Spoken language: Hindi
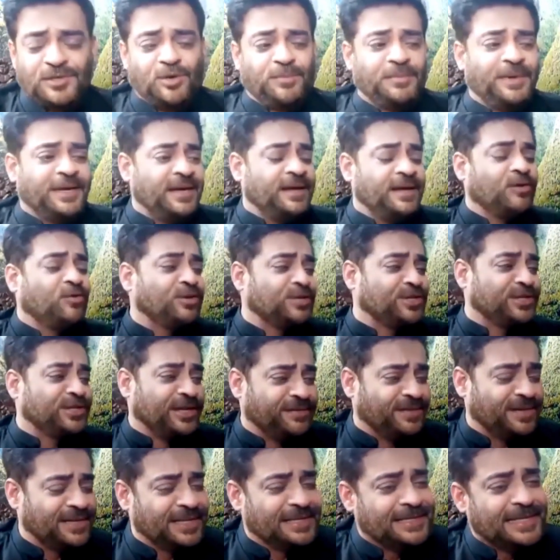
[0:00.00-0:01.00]
इसको मैंने कुछ
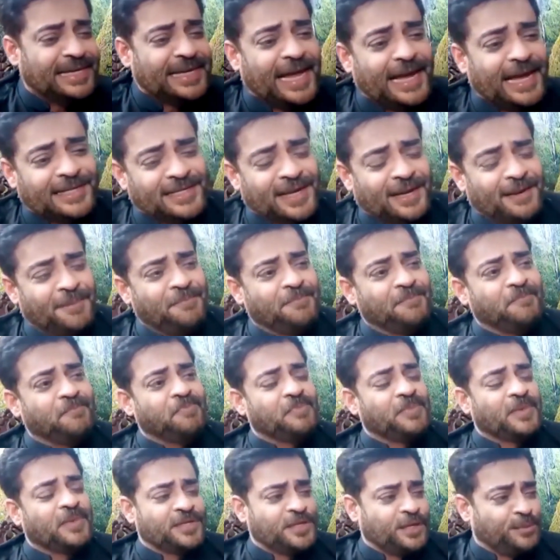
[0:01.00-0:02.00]
जेवर नहीं दिलाया था
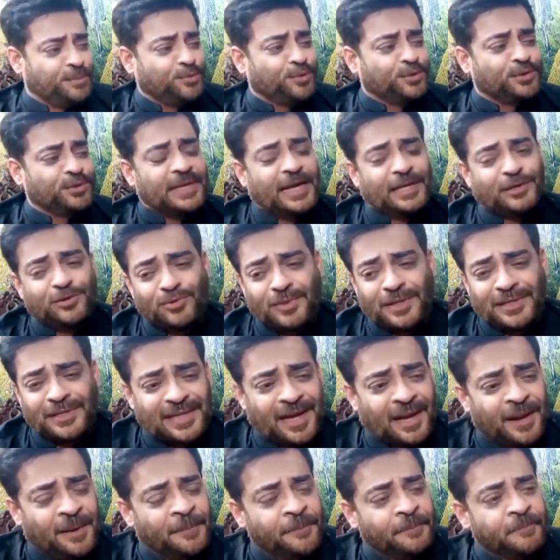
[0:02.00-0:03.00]
सबको दिला चुका
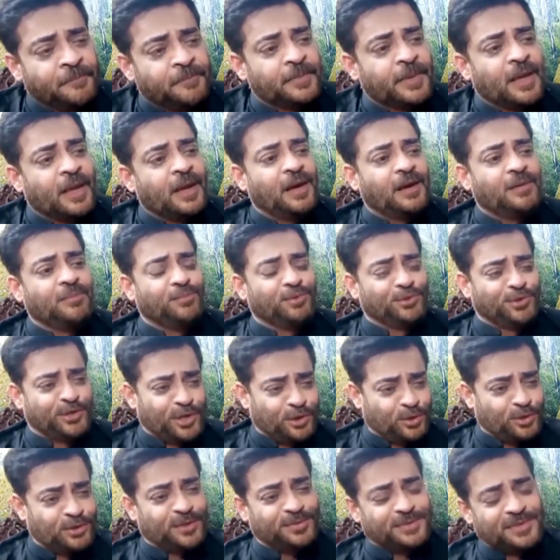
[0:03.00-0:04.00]
था
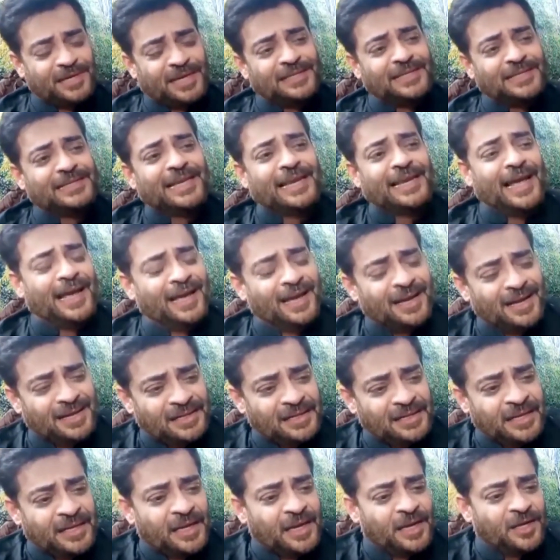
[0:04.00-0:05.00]
बुशरा को सबसे ज्यादा दिलाया
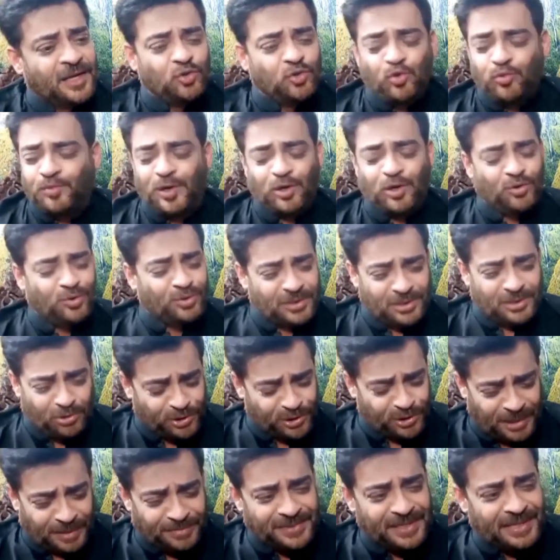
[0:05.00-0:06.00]
तुबा
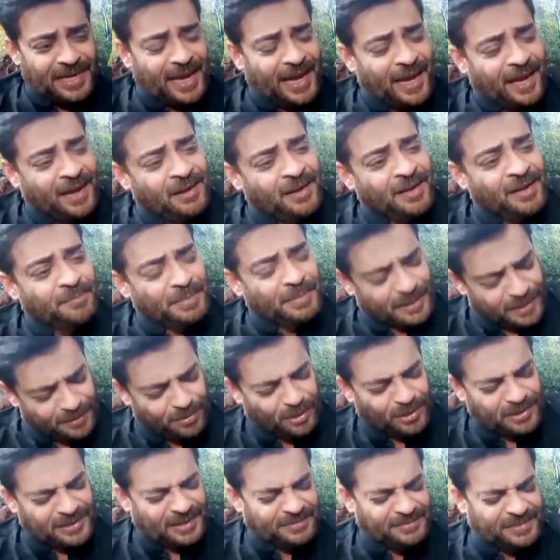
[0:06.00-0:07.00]
कुछ कम दिलाया बल्कि
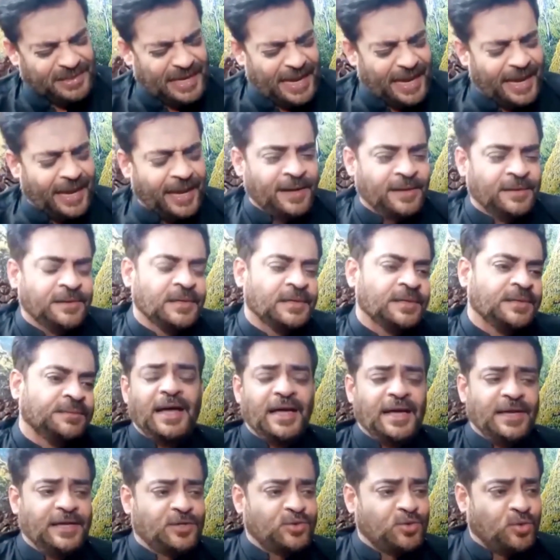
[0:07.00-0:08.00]
बहुत कम दिलाया
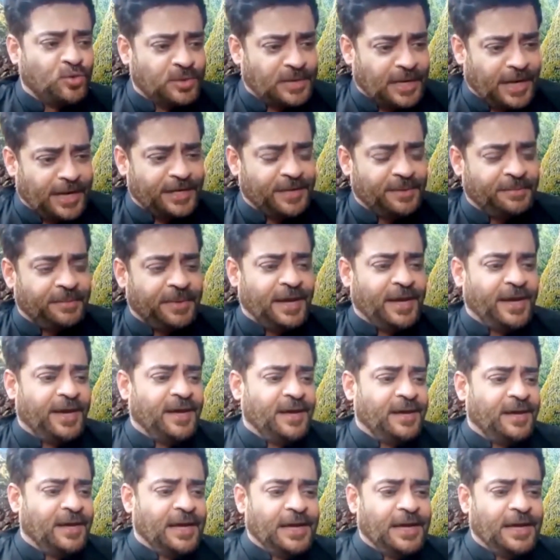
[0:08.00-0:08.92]
इसको कहा कि मैं